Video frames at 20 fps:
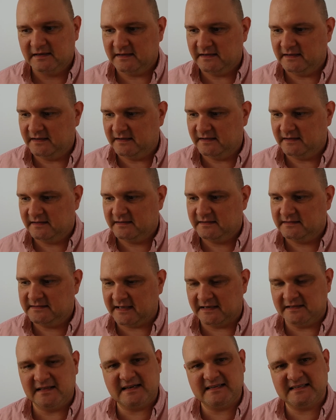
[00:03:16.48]
Y,
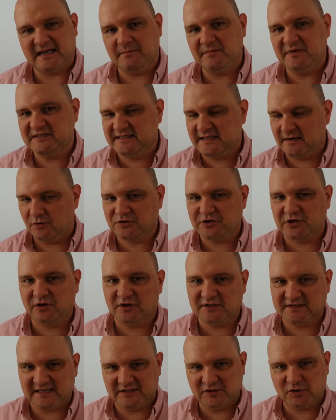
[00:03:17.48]
ten egzamin zdało
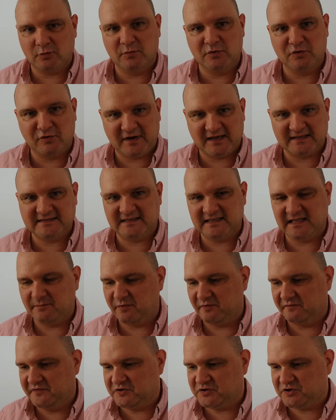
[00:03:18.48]
tylko Centrum Edukacyjne
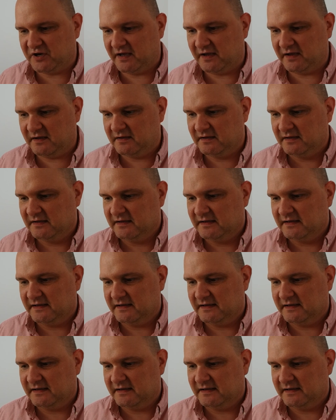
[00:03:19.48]
Powiśle